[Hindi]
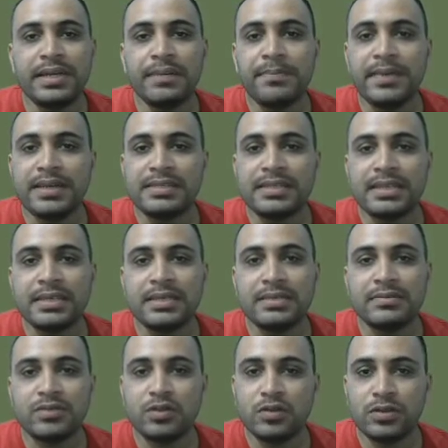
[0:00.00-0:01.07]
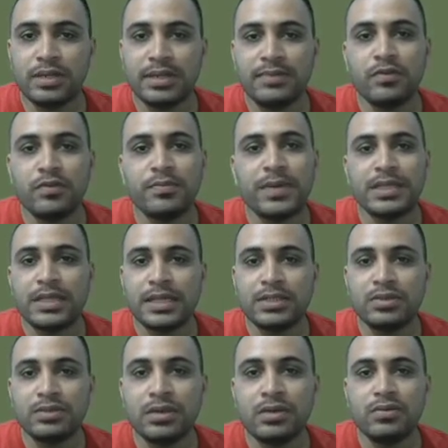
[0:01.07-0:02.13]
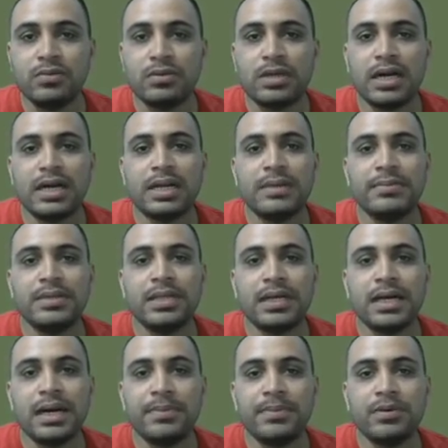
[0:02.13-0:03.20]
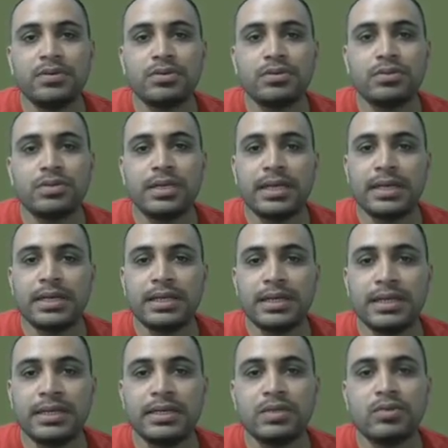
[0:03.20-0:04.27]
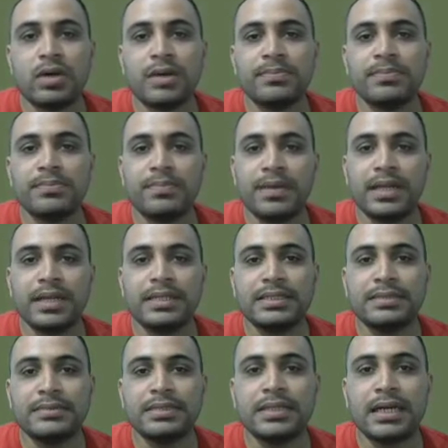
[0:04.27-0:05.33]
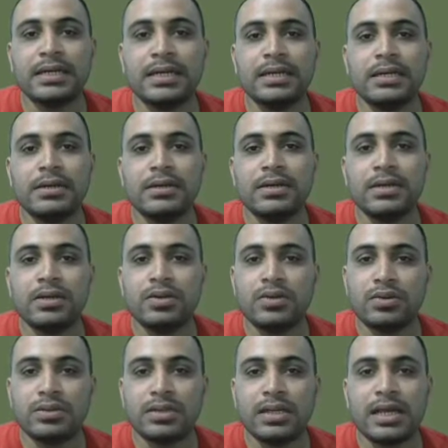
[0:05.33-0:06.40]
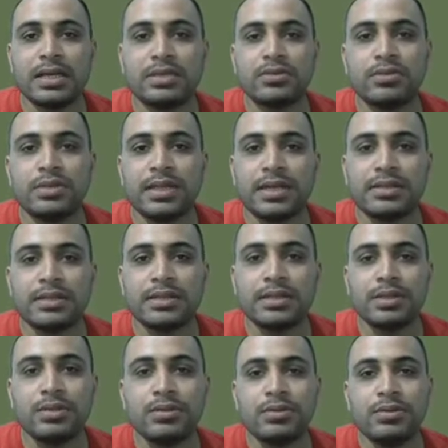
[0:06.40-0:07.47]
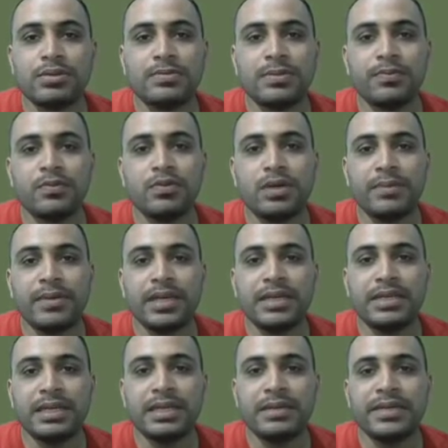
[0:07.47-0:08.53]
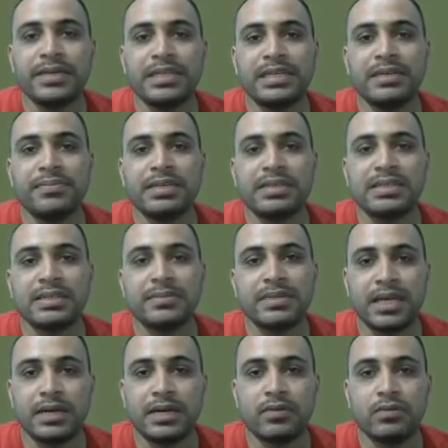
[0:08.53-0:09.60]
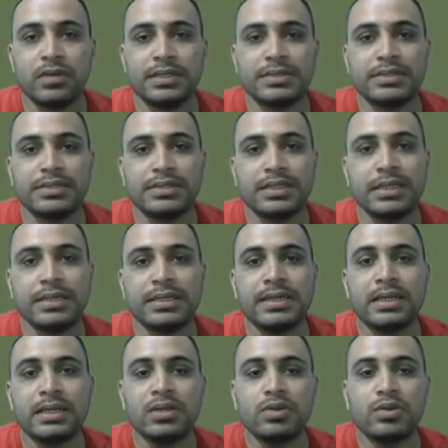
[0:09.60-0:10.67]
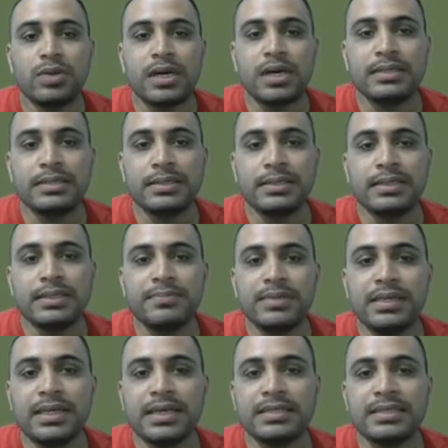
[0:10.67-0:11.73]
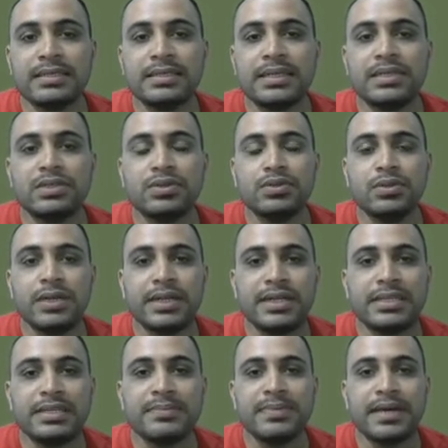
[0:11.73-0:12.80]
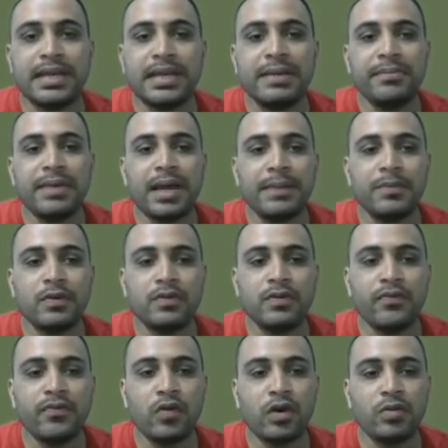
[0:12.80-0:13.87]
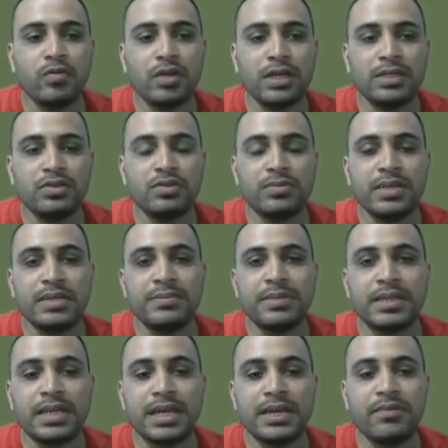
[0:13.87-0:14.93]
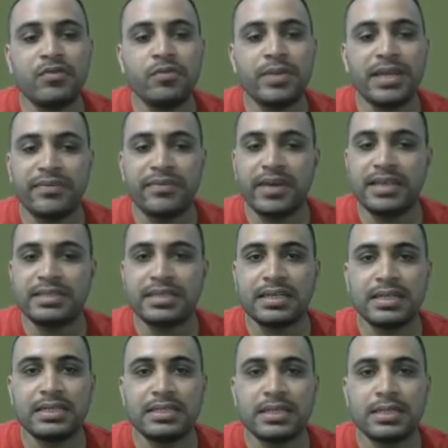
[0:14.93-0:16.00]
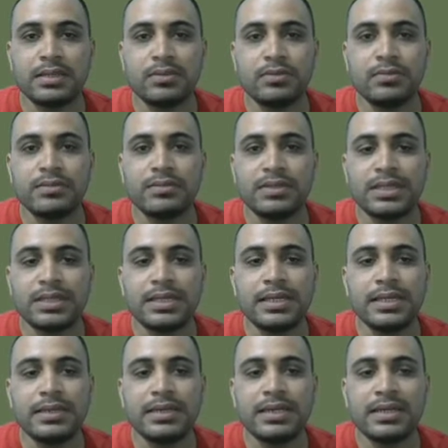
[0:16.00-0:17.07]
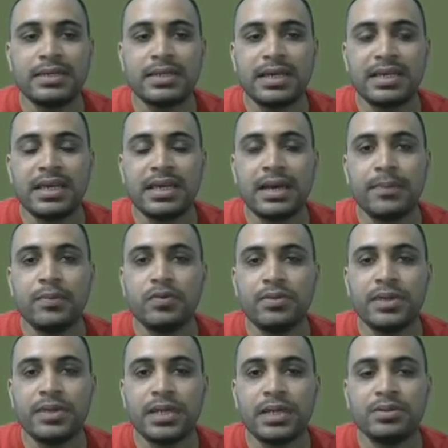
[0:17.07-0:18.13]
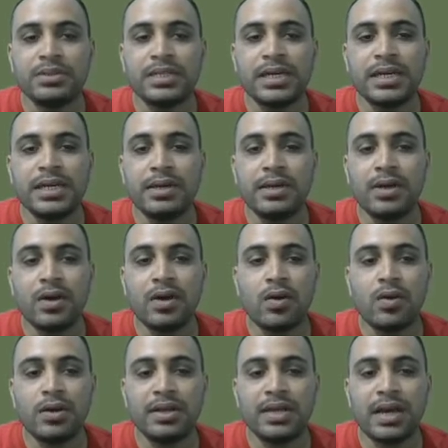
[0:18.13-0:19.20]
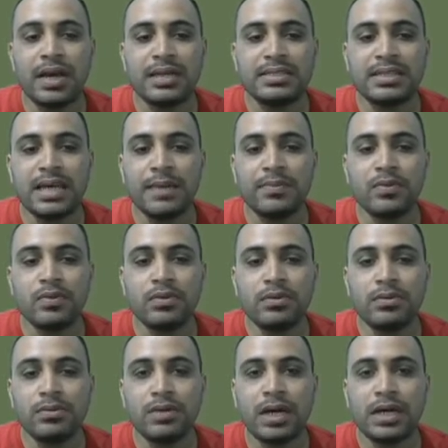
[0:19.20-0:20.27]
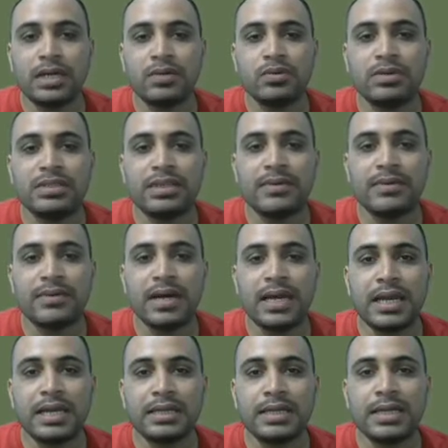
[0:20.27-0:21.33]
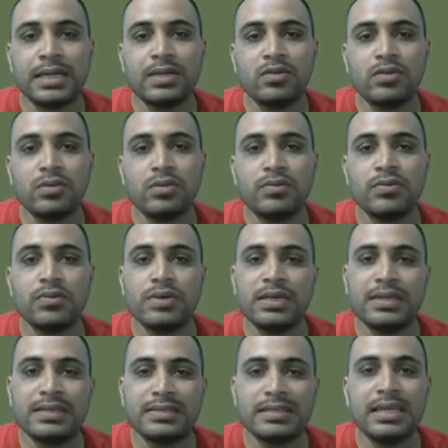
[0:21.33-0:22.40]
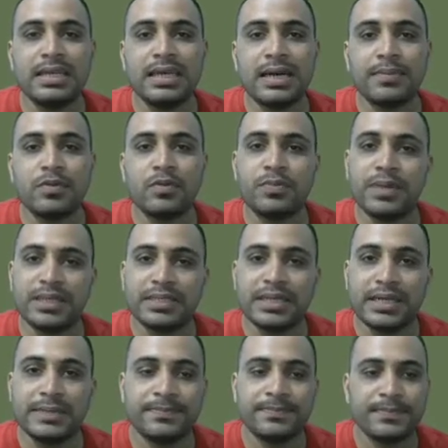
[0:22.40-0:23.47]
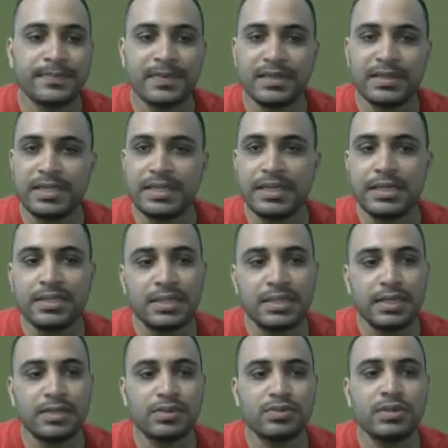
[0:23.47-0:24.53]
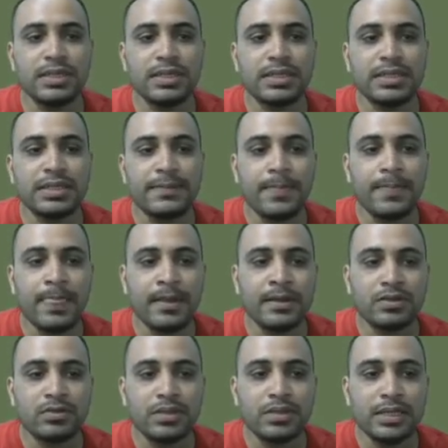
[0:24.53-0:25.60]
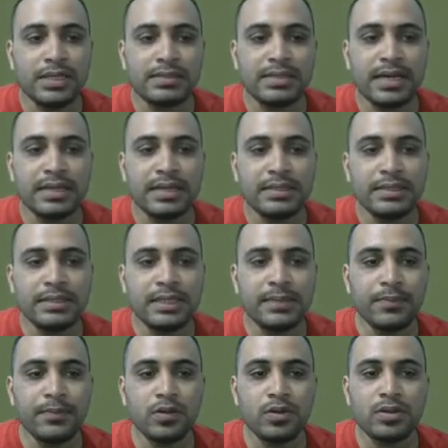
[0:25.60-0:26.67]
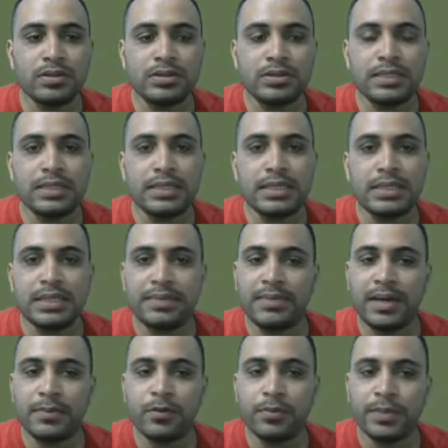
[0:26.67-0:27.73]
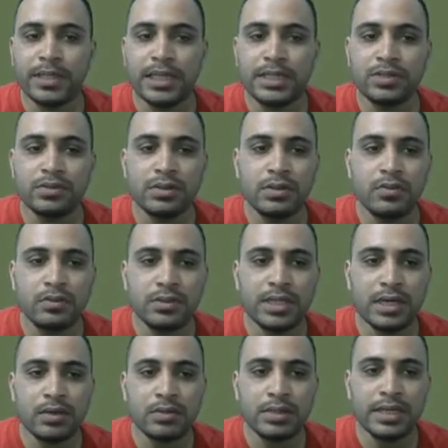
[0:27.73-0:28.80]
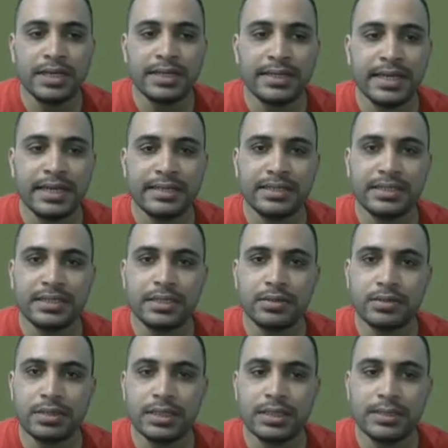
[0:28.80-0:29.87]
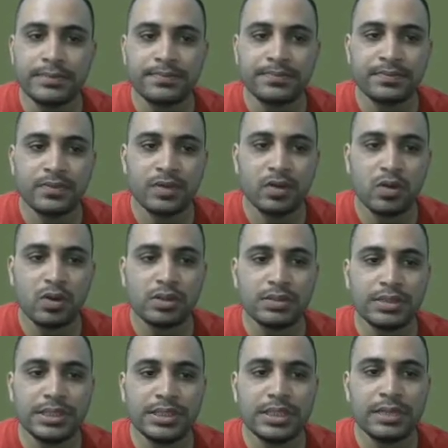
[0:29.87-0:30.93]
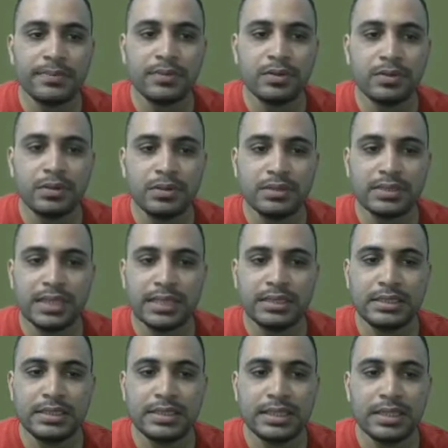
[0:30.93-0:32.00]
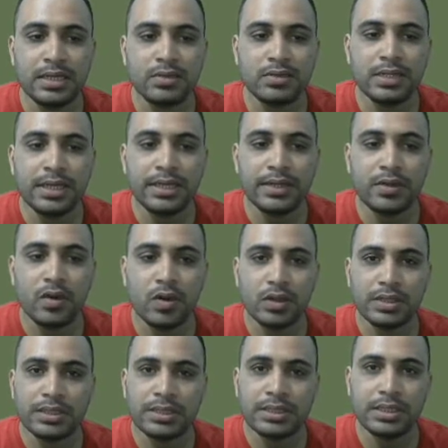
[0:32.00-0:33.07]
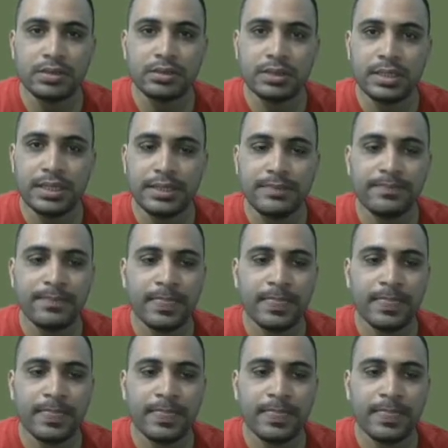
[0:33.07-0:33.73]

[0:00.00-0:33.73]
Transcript: का बेसिक जो है वो बता चुका हूँ अगर अभी तक आपने उसको देखा नहीं है तो आप प्लेलिस्ट में जाकर उस क्लास को देख सकते हो उसमें पूरा मैंने ट्रिग्नोमेट्री का बेसिक बताया हुआ है ठीक तो आज थ्री बी एक्सरसाइज शुरू करने से पहले मैं आपको वो फॉर्मूलेज जो मैंने बताए वो मैं रिवाइज करना चाहता हूँ ठीक है ताकि आपको भी याद हो जाए और यहाँ से आपको अगर कोई सवाल आता है तो वो ईजिली आपको बन जाए ठीक है चलिए शुरू करते हैं तो देखिए साइन थीटा अपॉन कॉस थीटा ये मैं आपको बता चुका हूँ क्या होता है टेन थीटा होता है कॉस थीटा अपॉन साइन थीटा क्या होता है कॉट थीटा होता है